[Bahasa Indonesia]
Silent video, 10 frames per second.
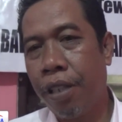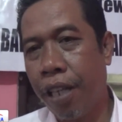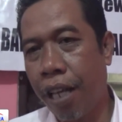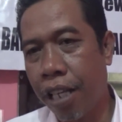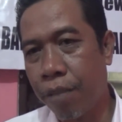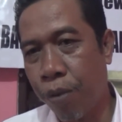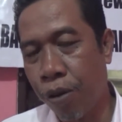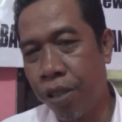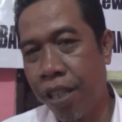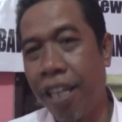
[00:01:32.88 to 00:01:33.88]

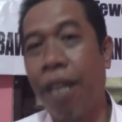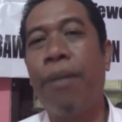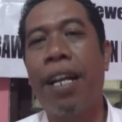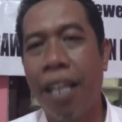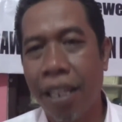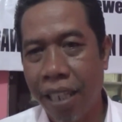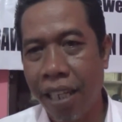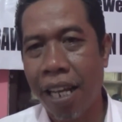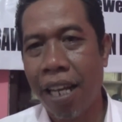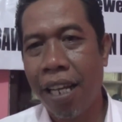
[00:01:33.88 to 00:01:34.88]
diekspos dan yang mana yang
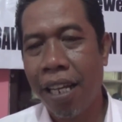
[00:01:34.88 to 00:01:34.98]
tidak.